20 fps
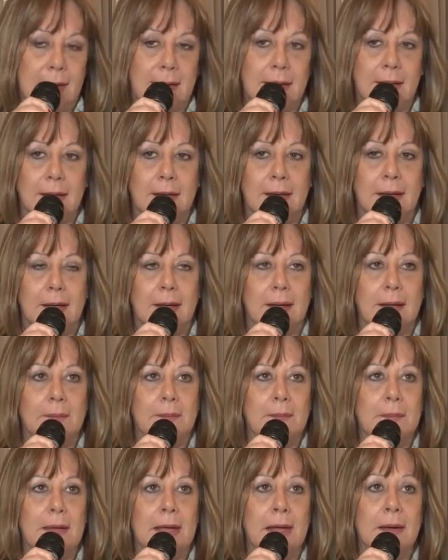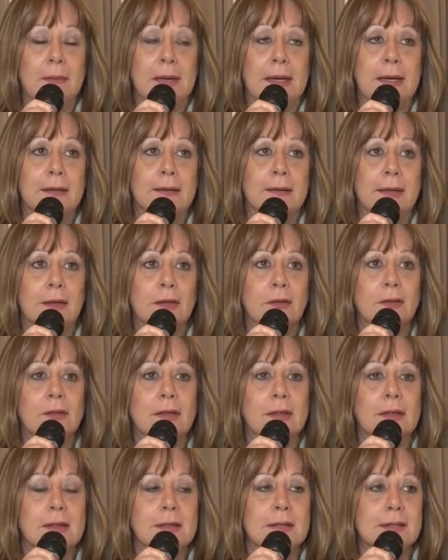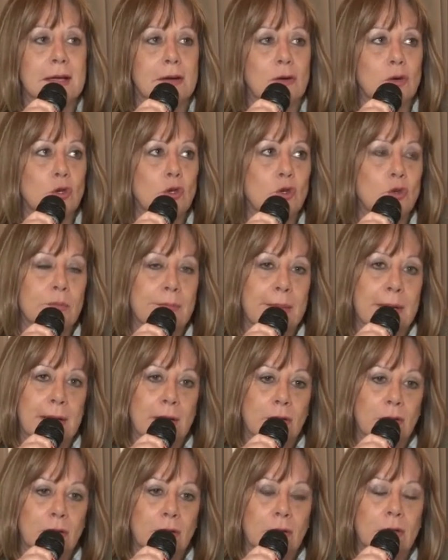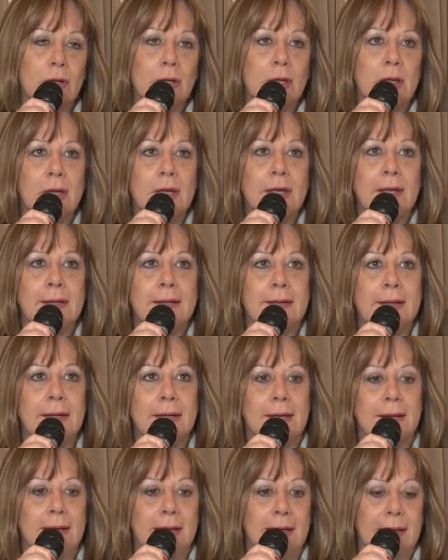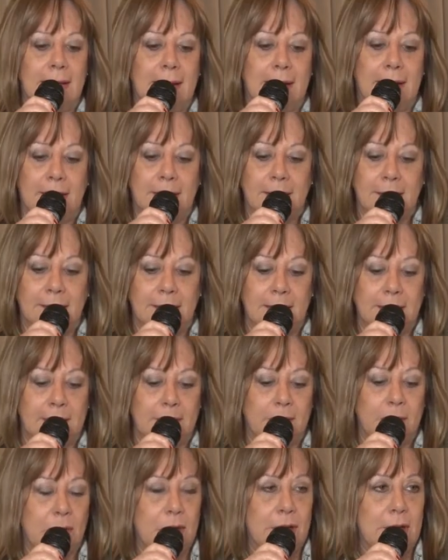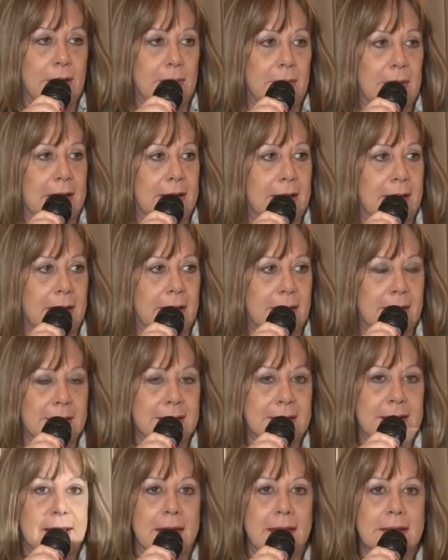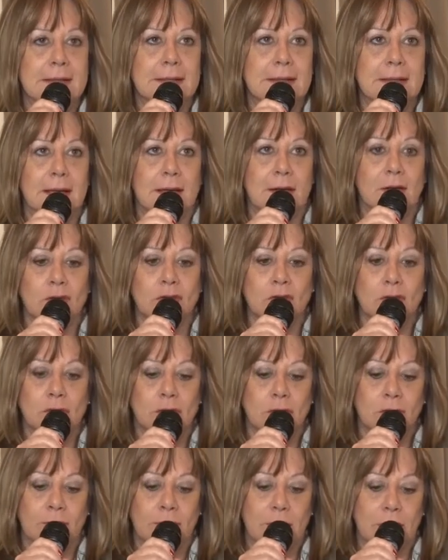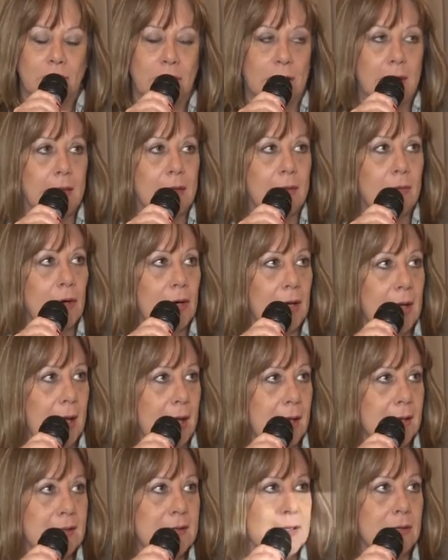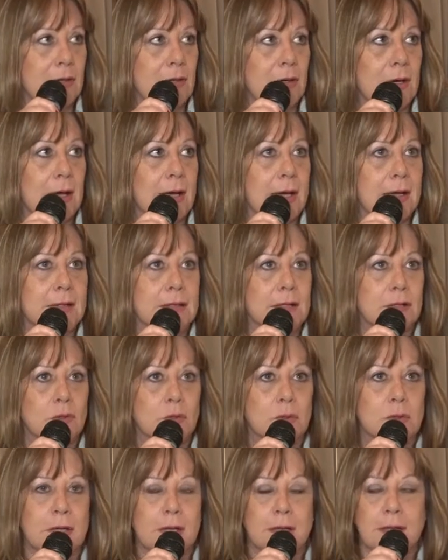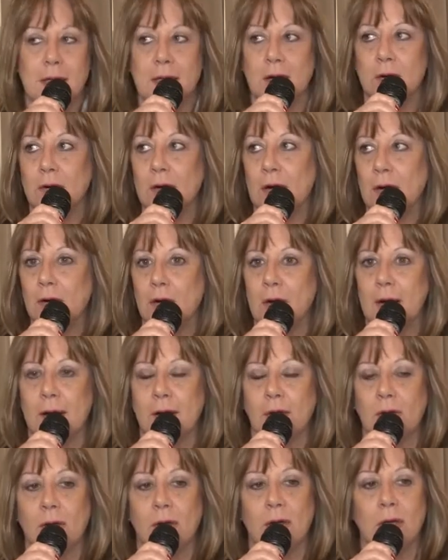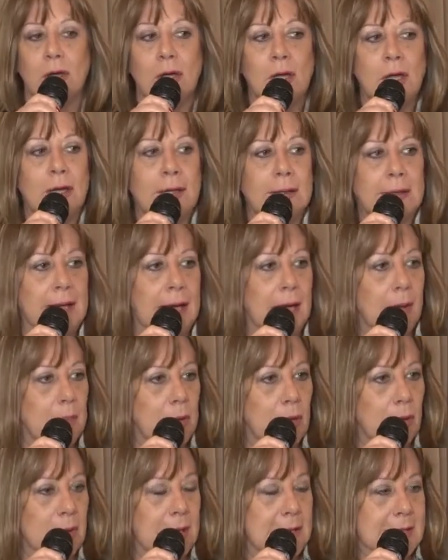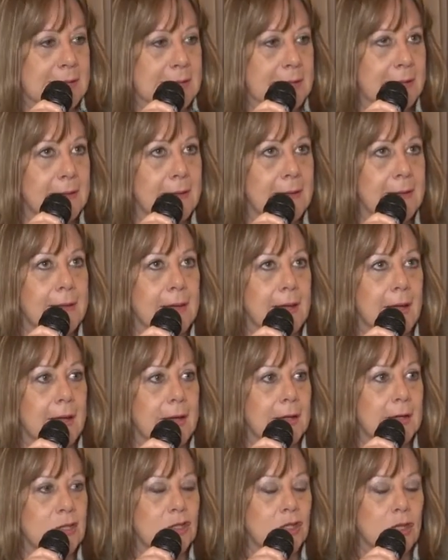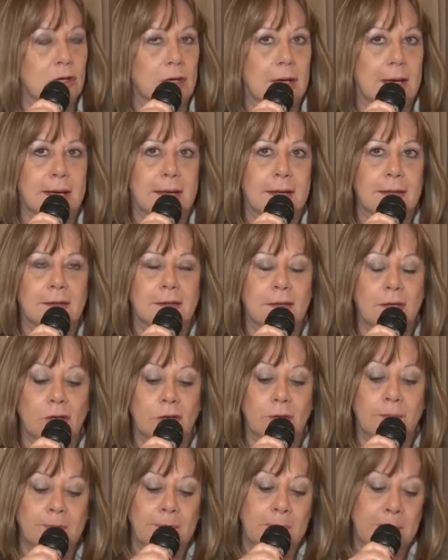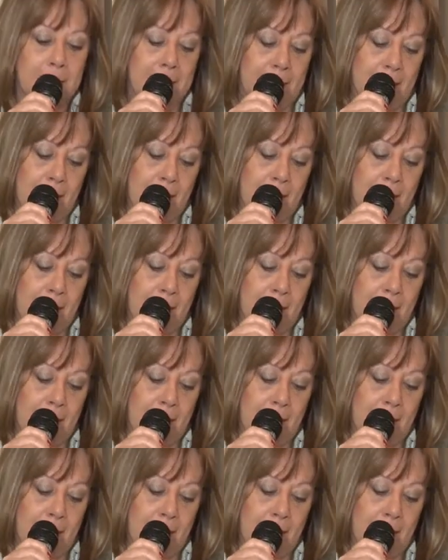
eh, el Ministerio de Desarrollo Humano tiene en este tipo de emergencias, que no solo fueron las de Volcán, sino las que se sucedieron a lo largo de la provincia desde que inició la gestión,